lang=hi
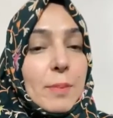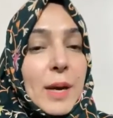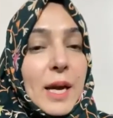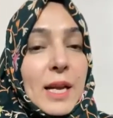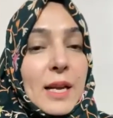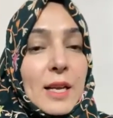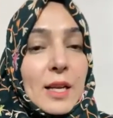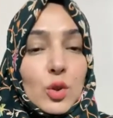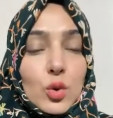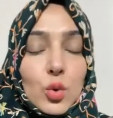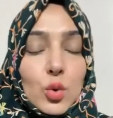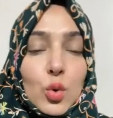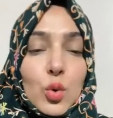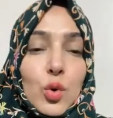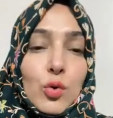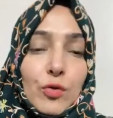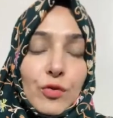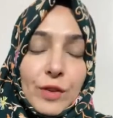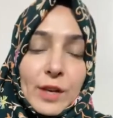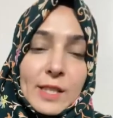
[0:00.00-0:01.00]
पहले
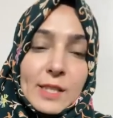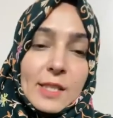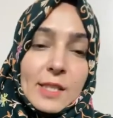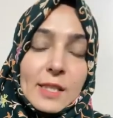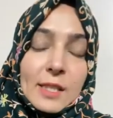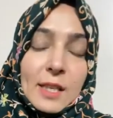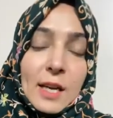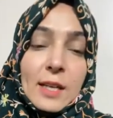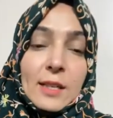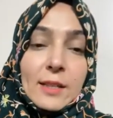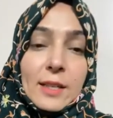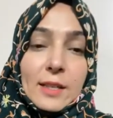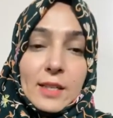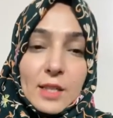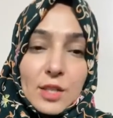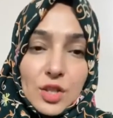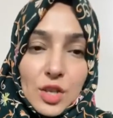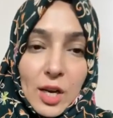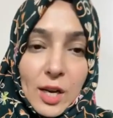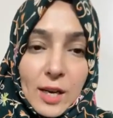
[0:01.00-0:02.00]
दो फेजेस का
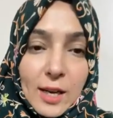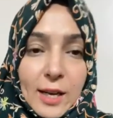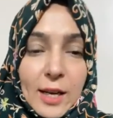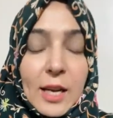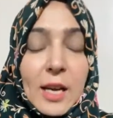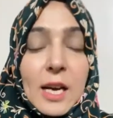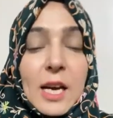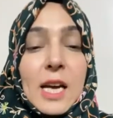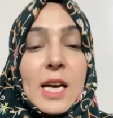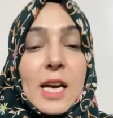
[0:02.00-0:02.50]
नतीजा है